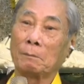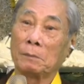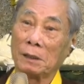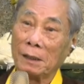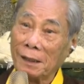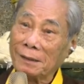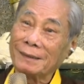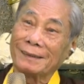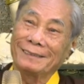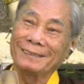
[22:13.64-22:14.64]
hầm lửa
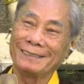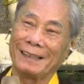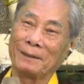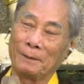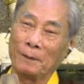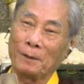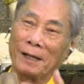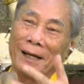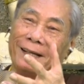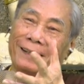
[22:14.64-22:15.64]
lớn đó. Là niệm nó
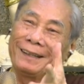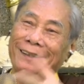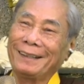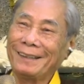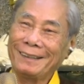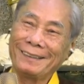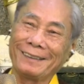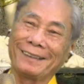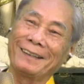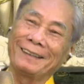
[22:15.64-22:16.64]
kế
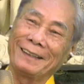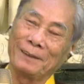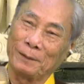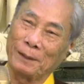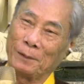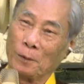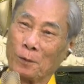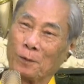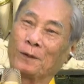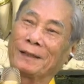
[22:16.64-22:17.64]
cái
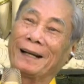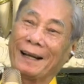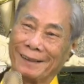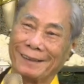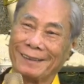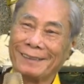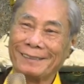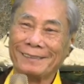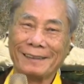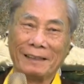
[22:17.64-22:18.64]
ruột của trái đất đó.
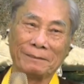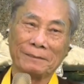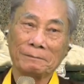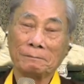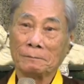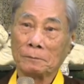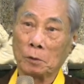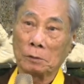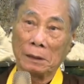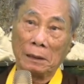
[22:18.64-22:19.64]
Thấy không?
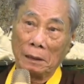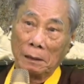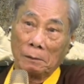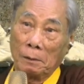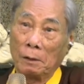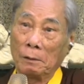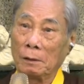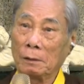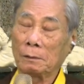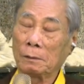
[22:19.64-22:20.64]
Ruột trái đất
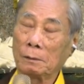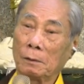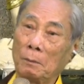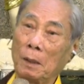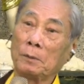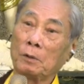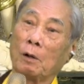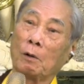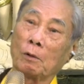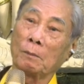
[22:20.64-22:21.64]
nó bao nhiêu
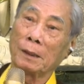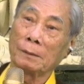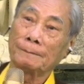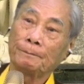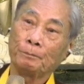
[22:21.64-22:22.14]
độ con biết không?